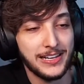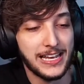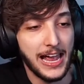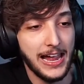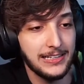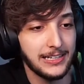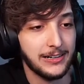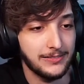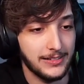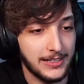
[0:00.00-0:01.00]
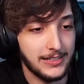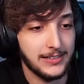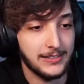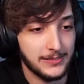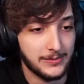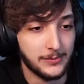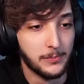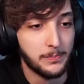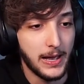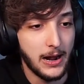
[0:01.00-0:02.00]
É, então. Um
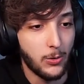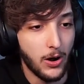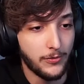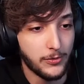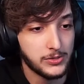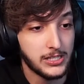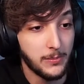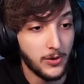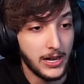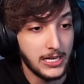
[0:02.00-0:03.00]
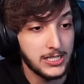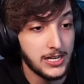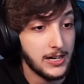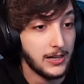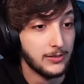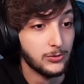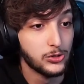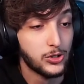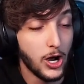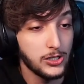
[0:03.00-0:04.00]
pé na cova do sabonete.
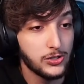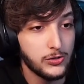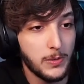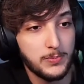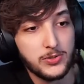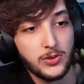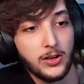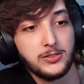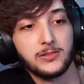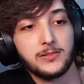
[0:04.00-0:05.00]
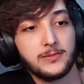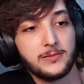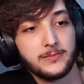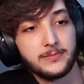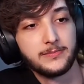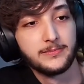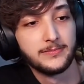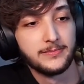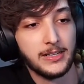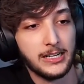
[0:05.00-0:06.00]
Nos dois últimos episódios.
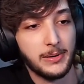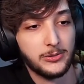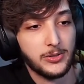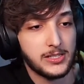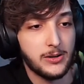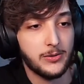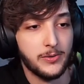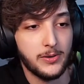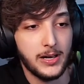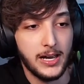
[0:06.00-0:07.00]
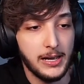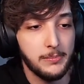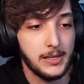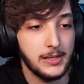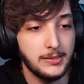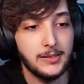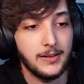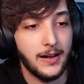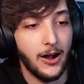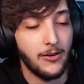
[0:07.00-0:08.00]
A armadura salvou. É, mano.
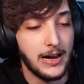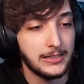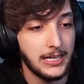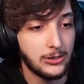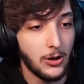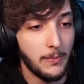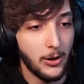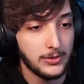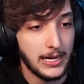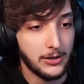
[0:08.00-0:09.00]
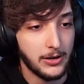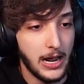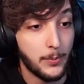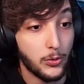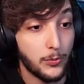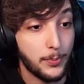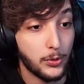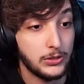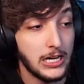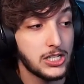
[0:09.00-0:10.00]
Alguém tem que tomar o dano, né? Pro, pro
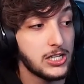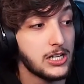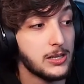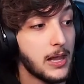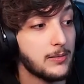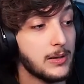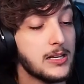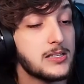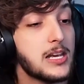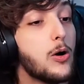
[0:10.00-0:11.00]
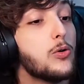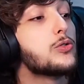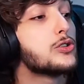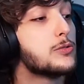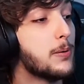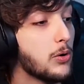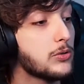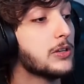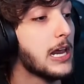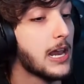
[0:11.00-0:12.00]
Dante lan lançar os
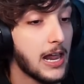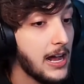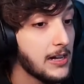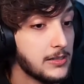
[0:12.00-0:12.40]
brutos dele lá.